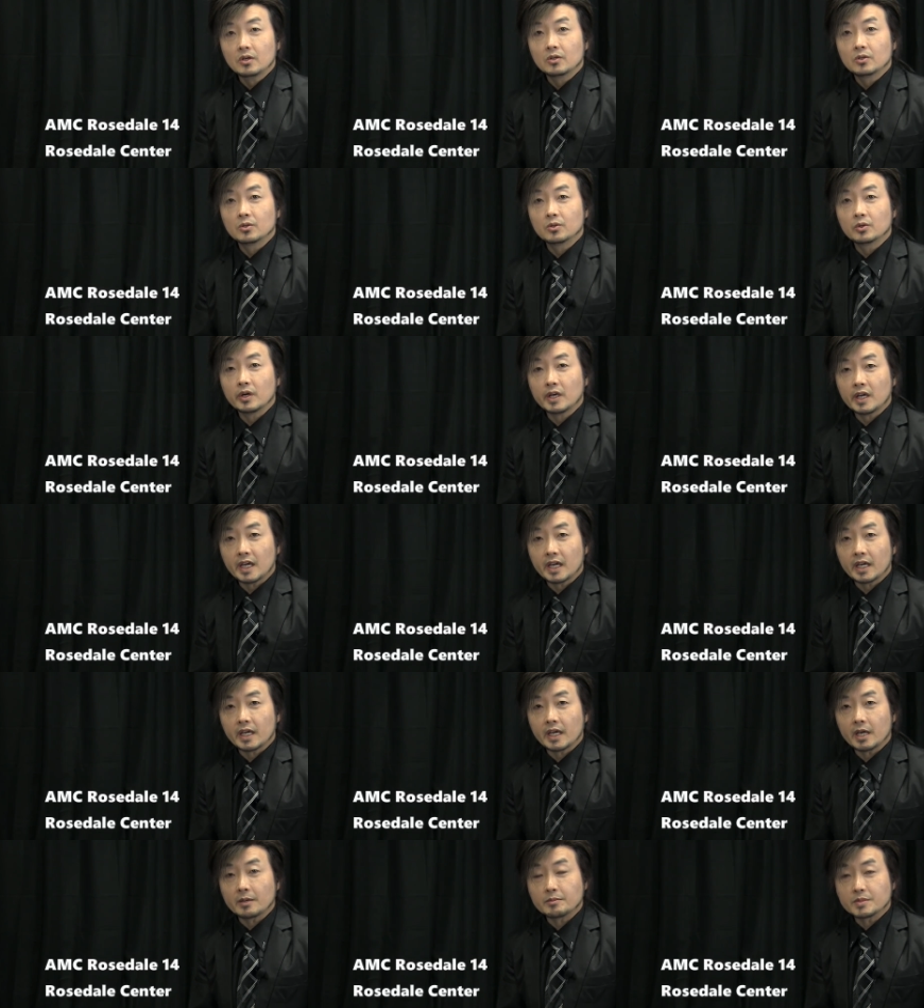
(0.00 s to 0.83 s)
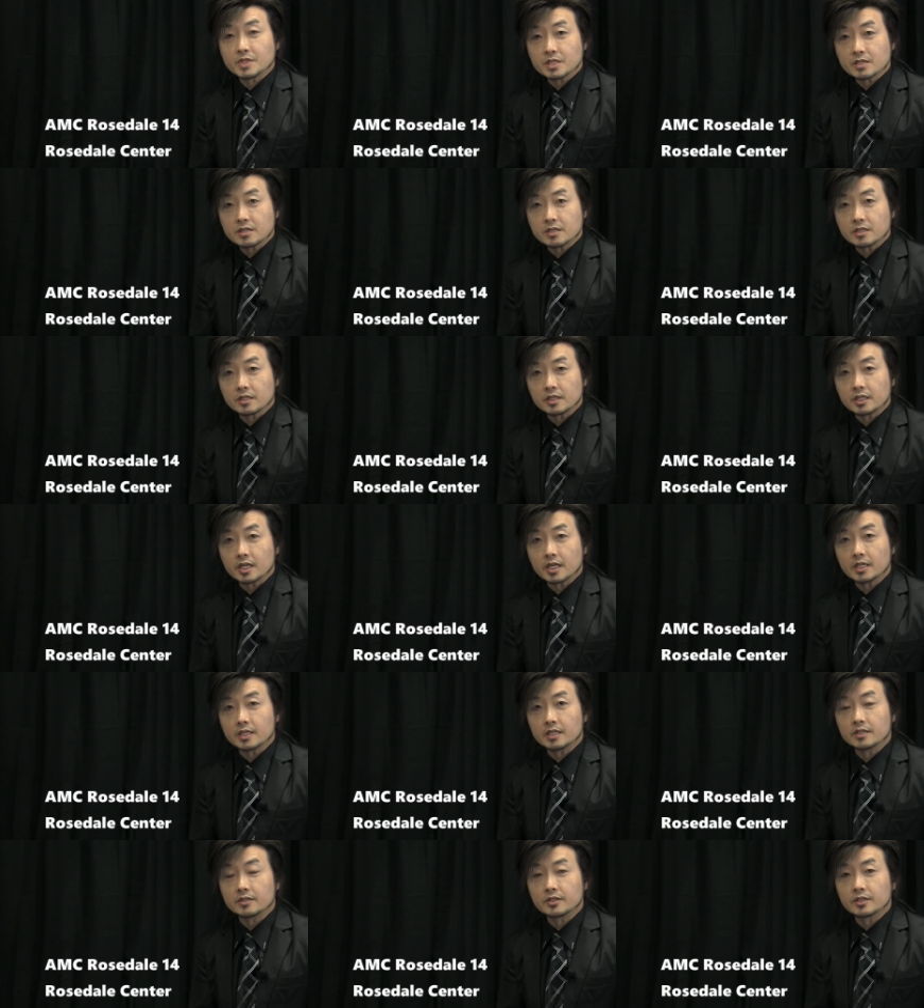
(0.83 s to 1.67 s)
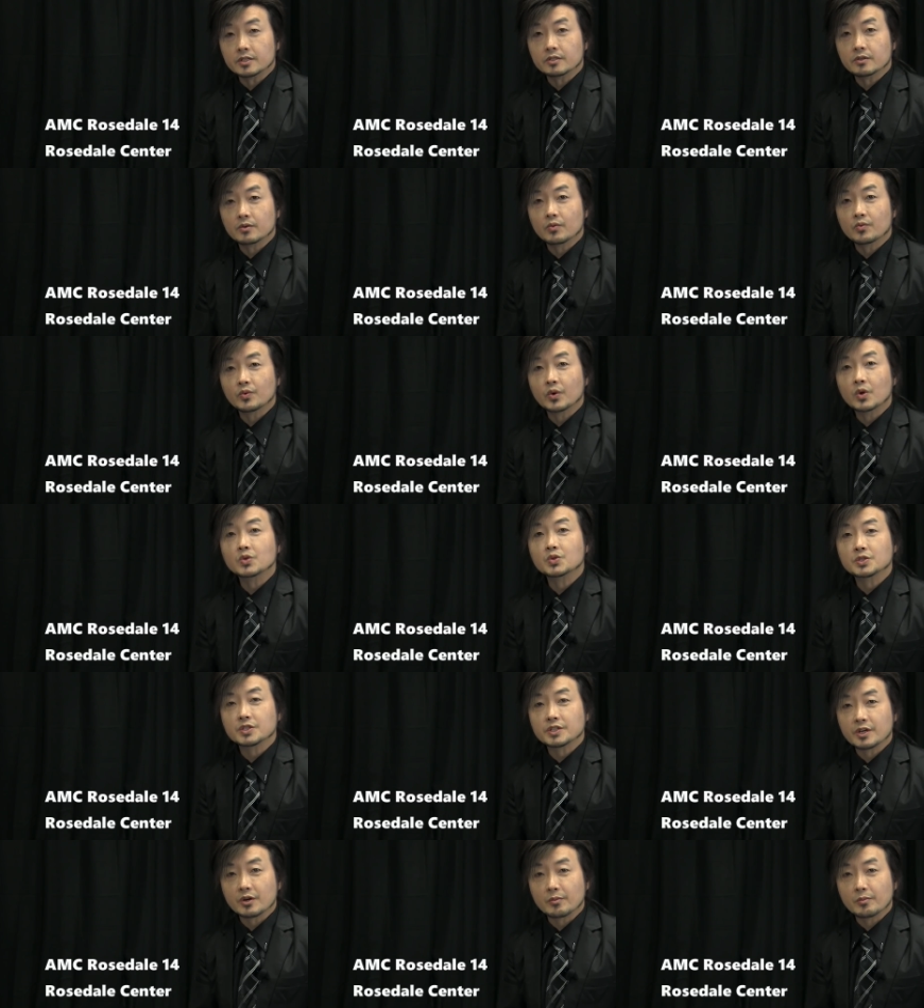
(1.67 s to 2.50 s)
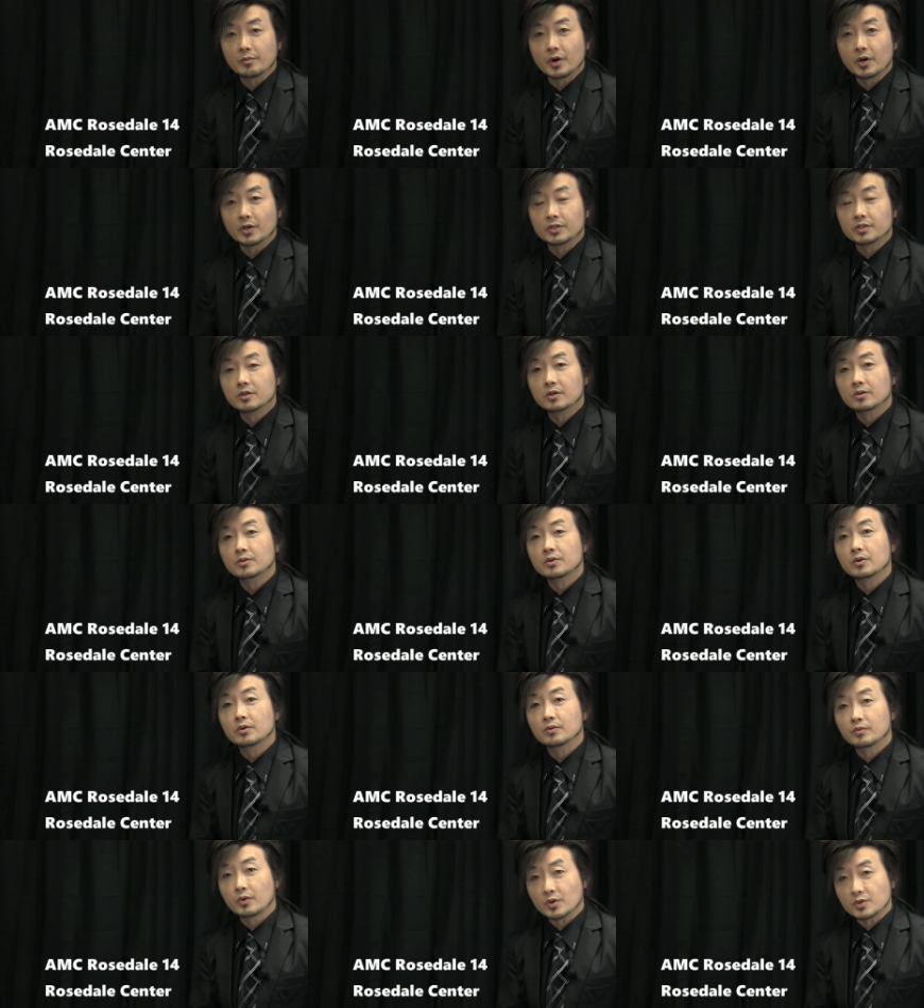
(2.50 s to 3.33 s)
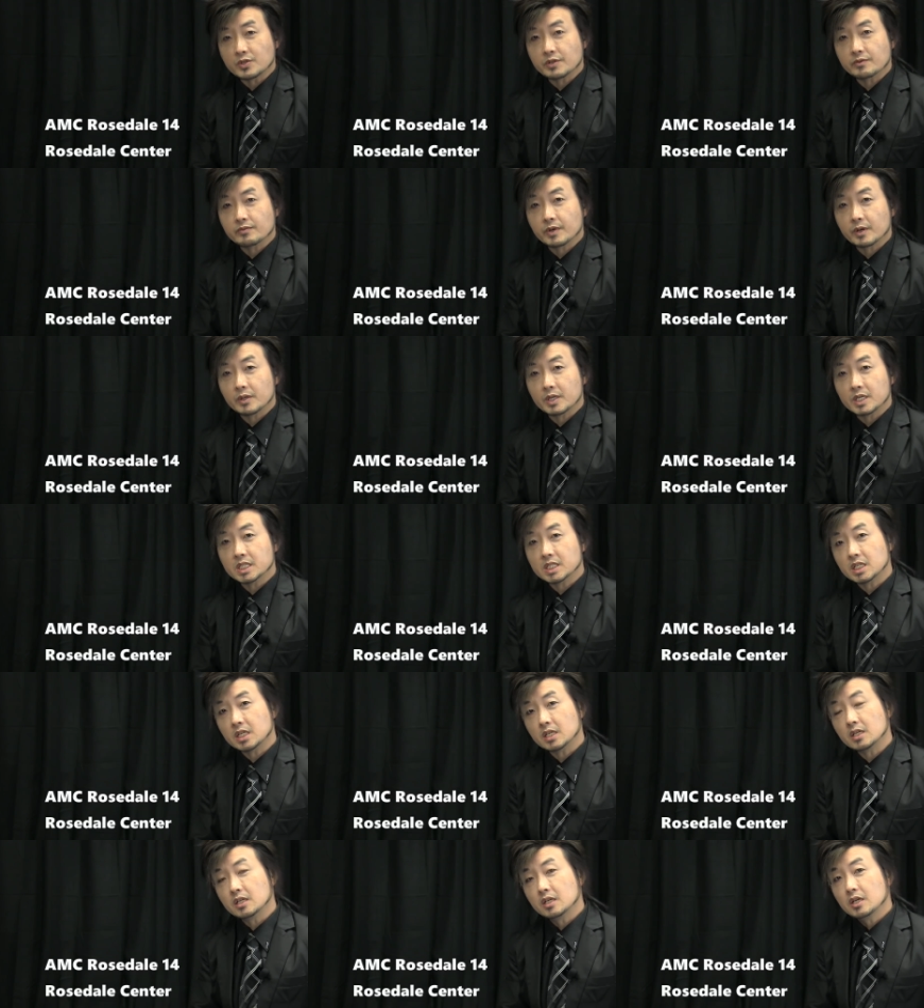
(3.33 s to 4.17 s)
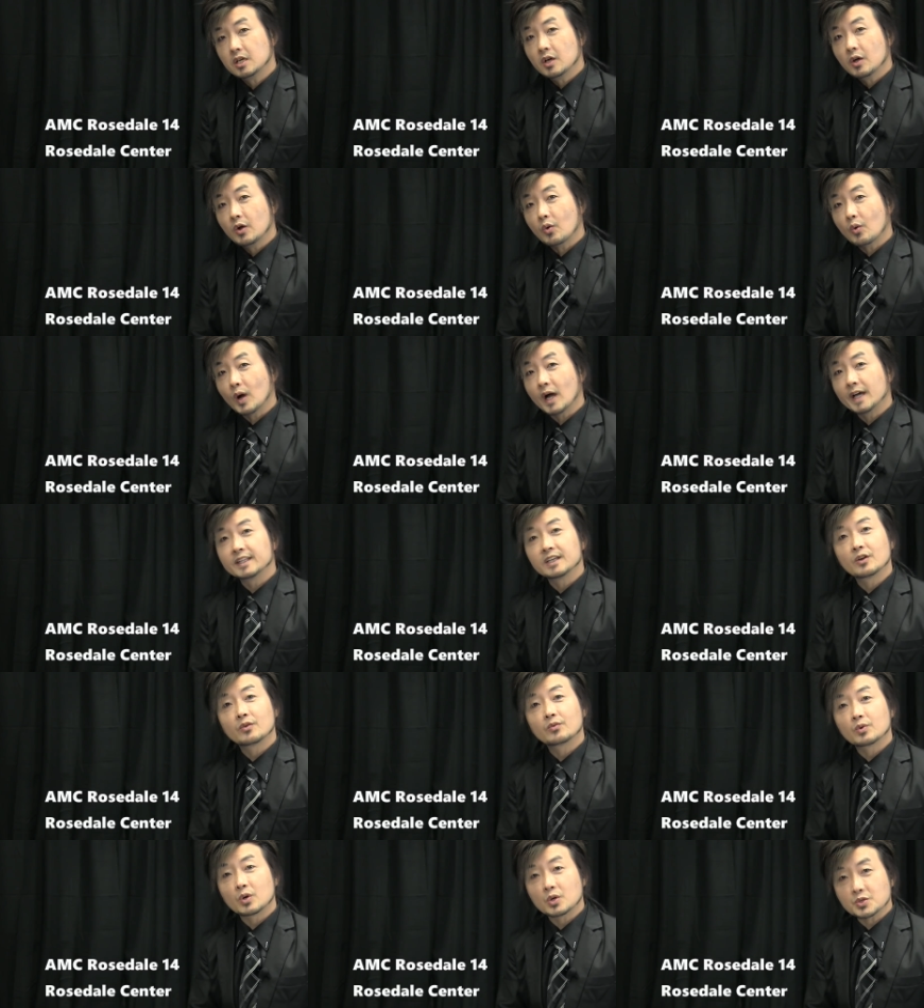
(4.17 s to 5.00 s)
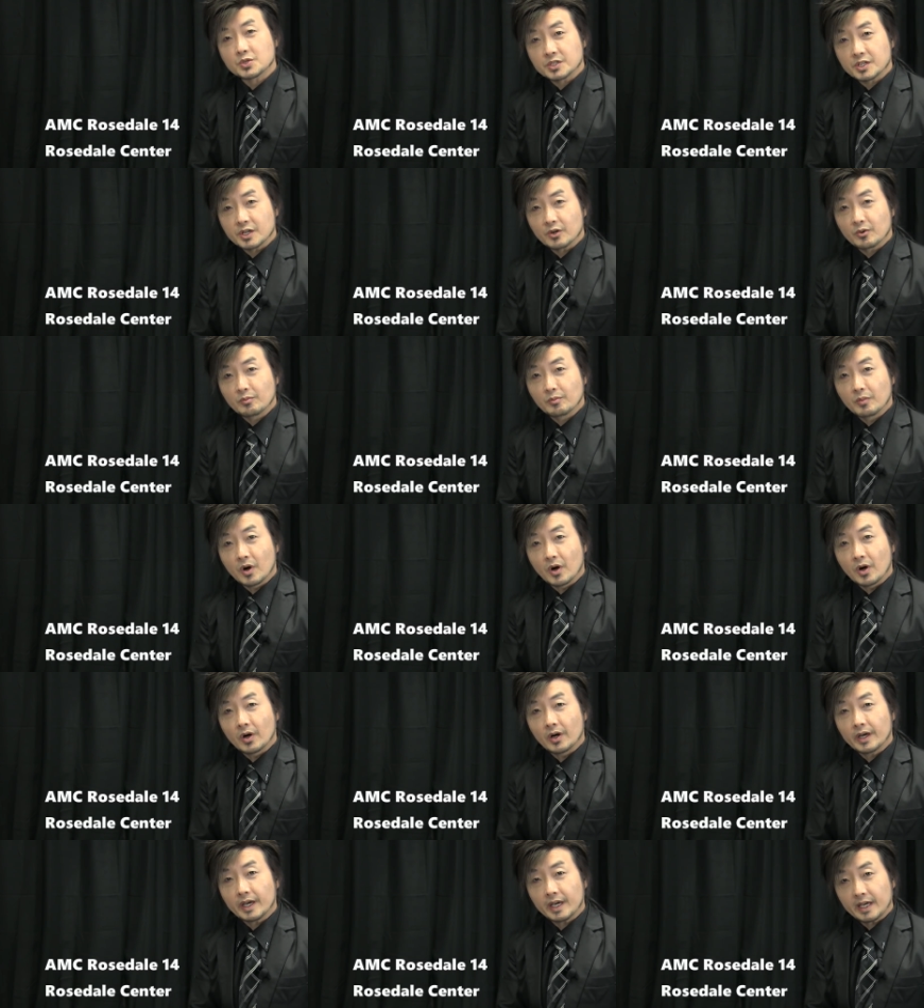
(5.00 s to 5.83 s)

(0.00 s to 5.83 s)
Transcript: lúc AMC tiệt được nhớ rồi Rosedale Mall nhớ rồi Roosevelt nè chị của hai tiệt Rosedale Mall